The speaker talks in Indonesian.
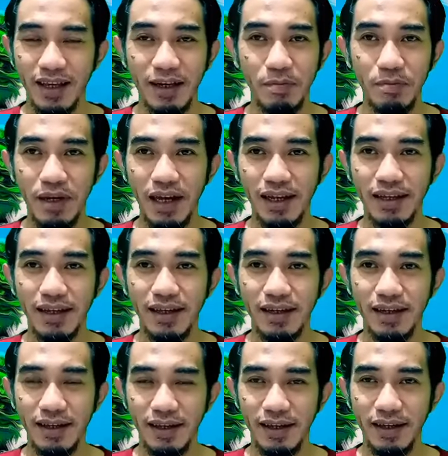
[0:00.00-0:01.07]
Kembali
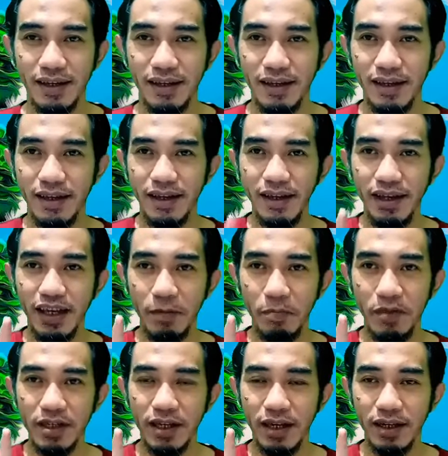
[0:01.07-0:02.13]
di
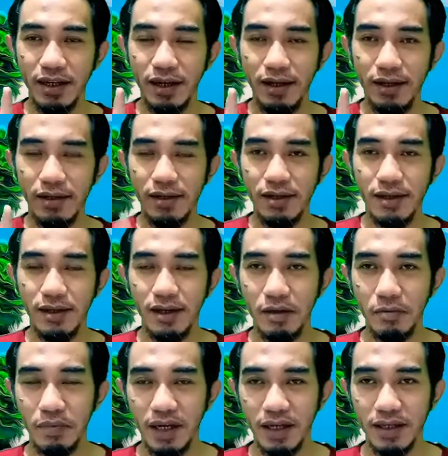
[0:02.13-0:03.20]
IIP Channel
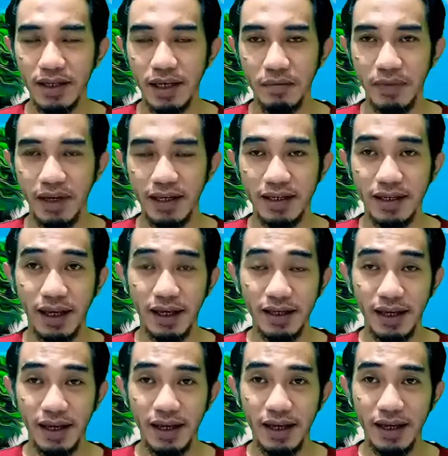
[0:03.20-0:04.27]
bersama
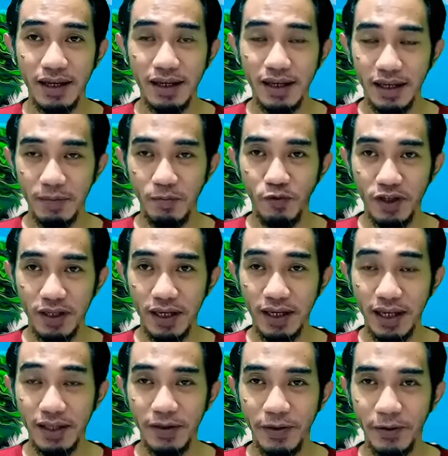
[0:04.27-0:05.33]
saya, IIP
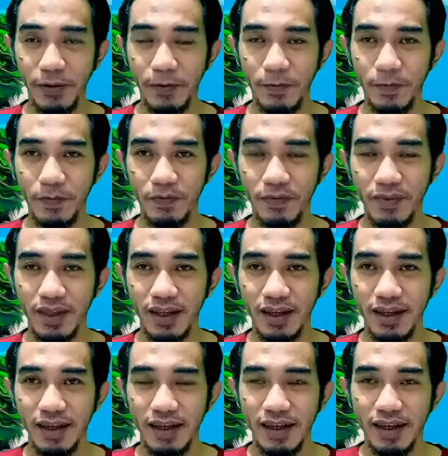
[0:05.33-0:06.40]
Jayanto.
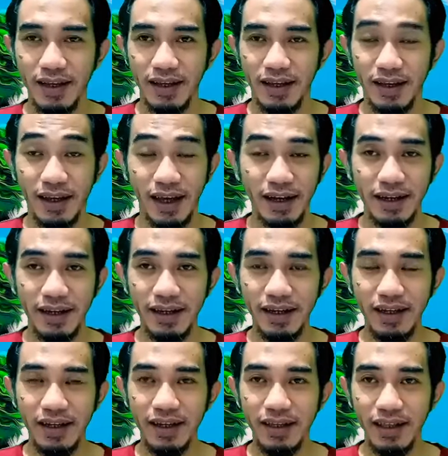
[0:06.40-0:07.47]
Kali
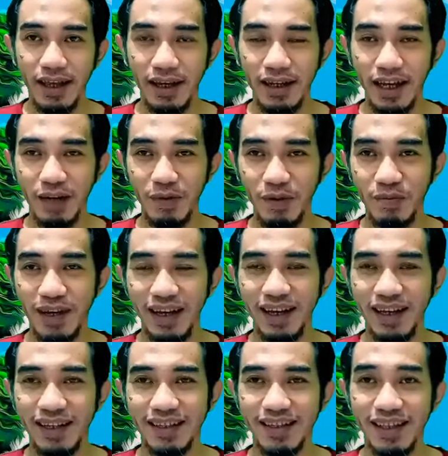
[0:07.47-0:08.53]
ini kita akan
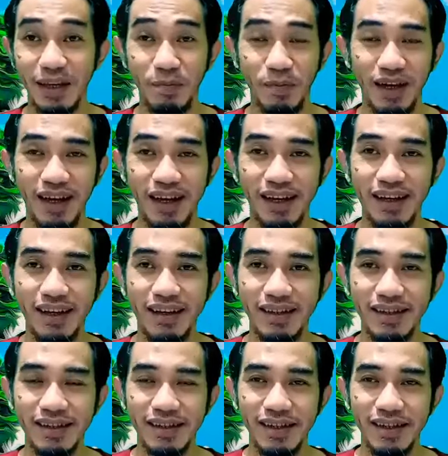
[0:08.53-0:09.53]
membahas tema